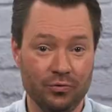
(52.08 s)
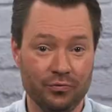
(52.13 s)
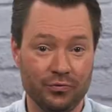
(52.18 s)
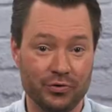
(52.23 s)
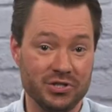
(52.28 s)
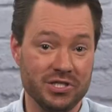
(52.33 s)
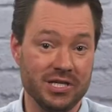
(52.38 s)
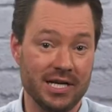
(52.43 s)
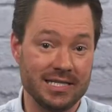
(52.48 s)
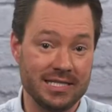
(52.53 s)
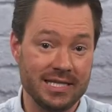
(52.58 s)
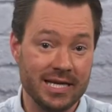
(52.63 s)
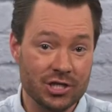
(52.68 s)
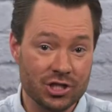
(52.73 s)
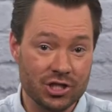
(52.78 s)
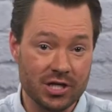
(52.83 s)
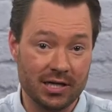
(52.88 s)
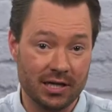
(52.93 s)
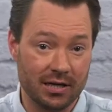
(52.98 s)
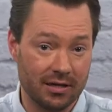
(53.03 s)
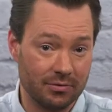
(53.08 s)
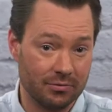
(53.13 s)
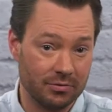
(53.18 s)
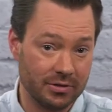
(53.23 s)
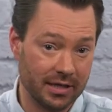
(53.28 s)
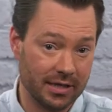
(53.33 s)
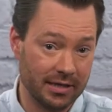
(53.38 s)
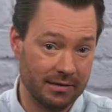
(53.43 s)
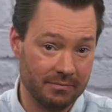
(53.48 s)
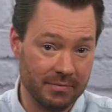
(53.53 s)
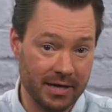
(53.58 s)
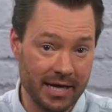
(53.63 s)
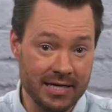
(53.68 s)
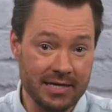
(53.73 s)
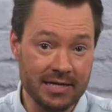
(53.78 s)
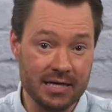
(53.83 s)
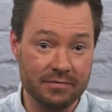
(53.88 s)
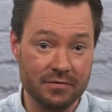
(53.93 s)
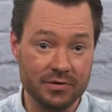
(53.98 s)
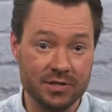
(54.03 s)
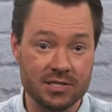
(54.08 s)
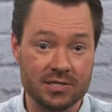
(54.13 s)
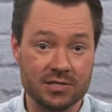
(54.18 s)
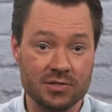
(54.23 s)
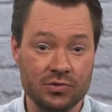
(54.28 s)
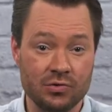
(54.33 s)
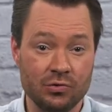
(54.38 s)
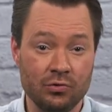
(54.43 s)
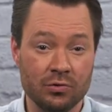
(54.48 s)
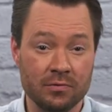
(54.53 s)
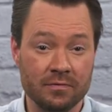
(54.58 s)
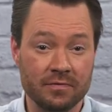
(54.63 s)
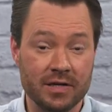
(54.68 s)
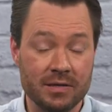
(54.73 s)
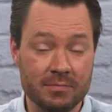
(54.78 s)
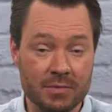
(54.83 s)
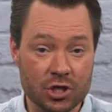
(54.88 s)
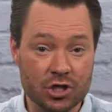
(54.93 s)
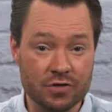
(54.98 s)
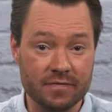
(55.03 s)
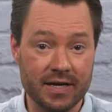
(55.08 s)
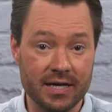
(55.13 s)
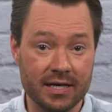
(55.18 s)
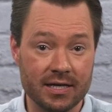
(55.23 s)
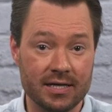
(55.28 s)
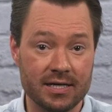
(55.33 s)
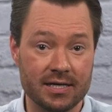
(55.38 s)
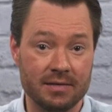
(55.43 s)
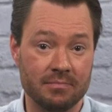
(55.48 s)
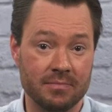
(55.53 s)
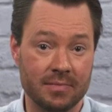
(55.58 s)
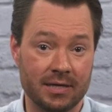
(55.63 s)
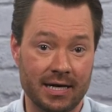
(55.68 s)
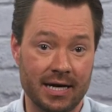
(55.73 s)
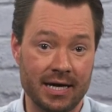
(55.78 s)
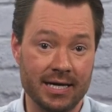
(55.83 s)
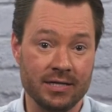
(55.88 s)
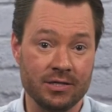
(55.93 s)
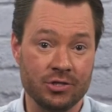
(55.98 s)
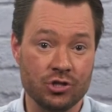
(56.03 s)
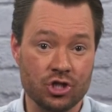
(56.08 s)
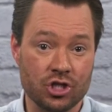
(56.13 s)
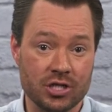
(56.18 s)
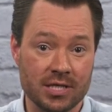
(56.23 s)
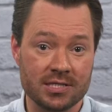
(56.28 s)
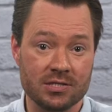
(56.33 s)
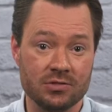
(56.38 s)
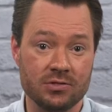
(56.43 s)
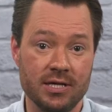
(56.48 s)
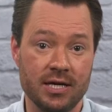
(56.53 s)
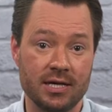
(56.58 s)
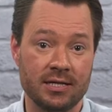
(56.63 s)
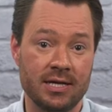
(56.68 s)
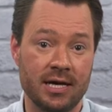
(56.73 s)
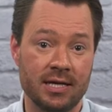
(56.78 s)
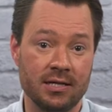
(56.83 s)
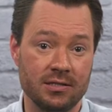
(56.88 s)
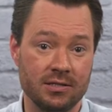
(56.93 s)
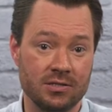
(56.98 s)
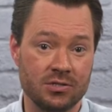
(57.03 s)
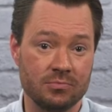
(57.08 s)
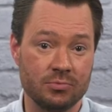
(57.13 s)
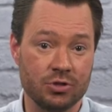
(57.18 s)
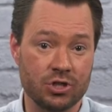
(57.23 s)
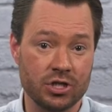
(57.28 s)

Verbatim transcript: Für Sie als Hersteller oder Händler wird es in Zukunft immer schwerer, im reinen stationären Handel zu